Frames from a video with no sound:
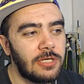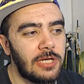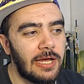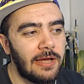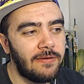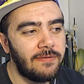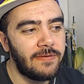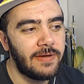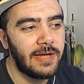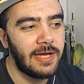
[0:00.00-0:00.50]

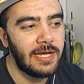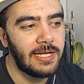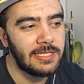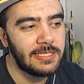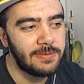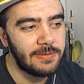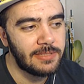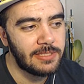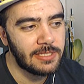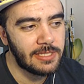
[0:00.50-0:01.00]

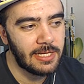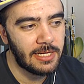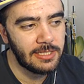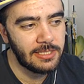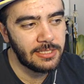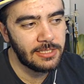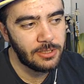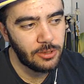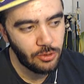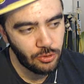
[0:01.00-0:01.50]
Evet
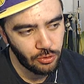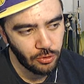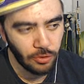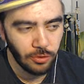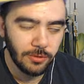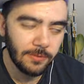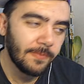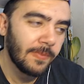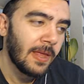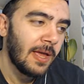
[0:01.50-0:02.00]
Beşiktaş
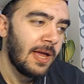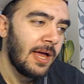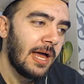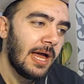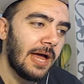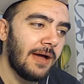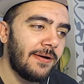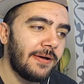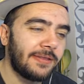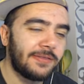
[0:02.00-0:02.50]
yok.
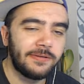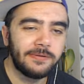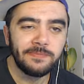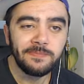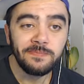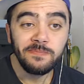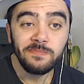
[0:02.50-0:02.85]
Evet.